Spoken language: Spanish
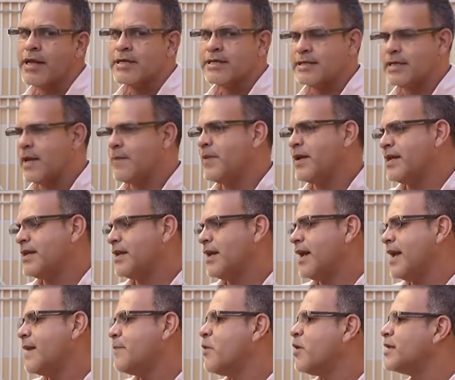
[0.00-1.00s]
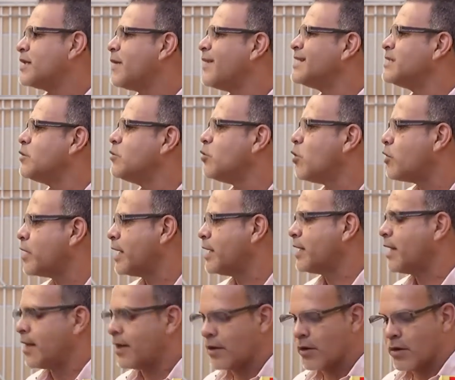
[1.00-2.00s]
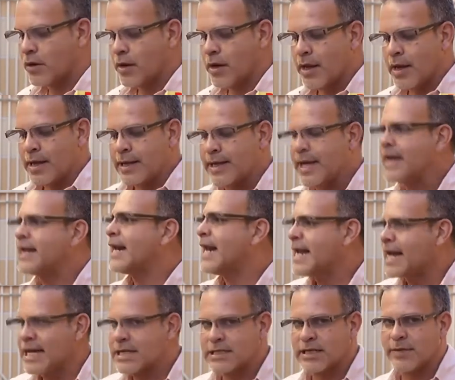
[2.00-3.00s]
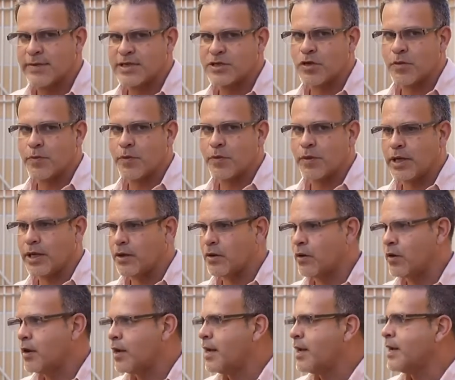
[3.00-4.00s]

Siempre hemos establecido unos criterios que creen en el servicio público,